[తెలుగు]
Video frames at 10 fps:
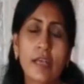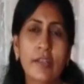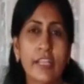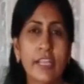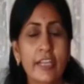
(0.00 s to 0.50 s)

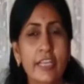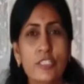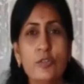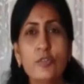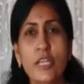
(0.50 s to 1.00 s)
నేను
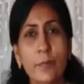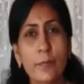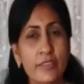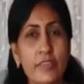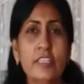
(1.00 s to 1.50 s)
నేర్చుకున్న
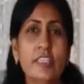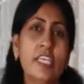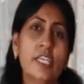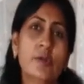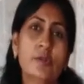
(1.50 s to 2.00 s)
ప్రతిదీ
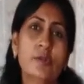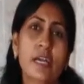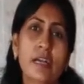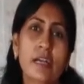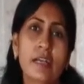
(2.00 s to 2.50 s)
కూడా
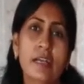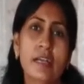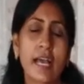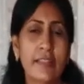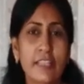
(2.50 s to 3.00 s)

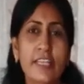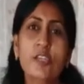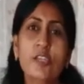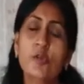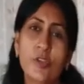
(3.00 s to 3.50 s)
అందరికీ
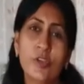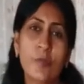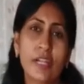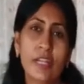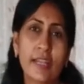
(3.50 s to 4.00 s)

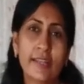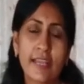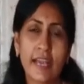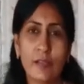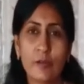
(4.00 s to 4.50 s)
ఉపయోగపడాలనే
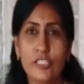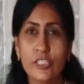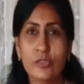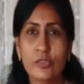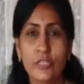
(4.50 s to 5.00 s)

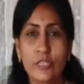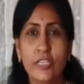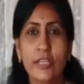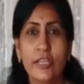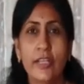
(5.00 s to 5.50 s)
ఆలోచనతోని
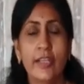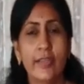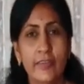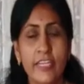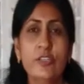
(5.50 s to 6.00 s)

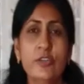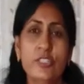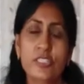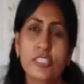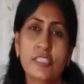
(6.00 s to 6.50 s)
వీడియోస్
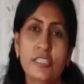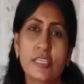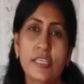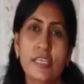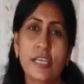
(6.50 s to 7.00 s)
చేసి
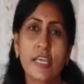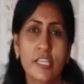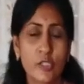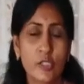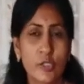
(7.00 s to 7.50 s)

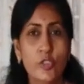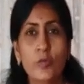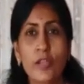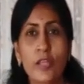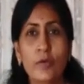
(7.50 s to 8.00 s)

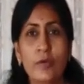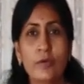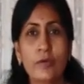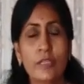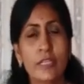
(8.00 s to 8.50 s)
యూట్యూబ్లలో
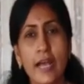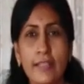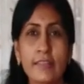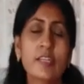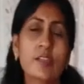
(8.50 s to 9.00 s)
ఇంకా
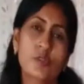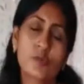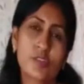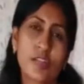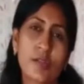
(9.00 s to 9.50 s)
అదర్
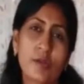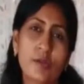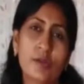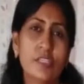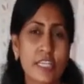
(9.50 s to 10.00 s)
గ్రూప్స్లలో
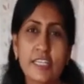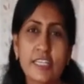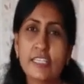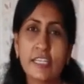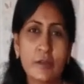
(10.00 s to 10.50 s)
షేర్
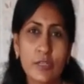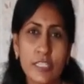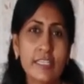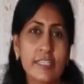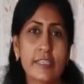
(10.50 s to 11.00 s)
చేయడం కూడా
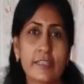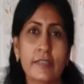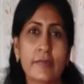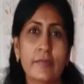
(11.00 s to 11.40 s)
జరిగింది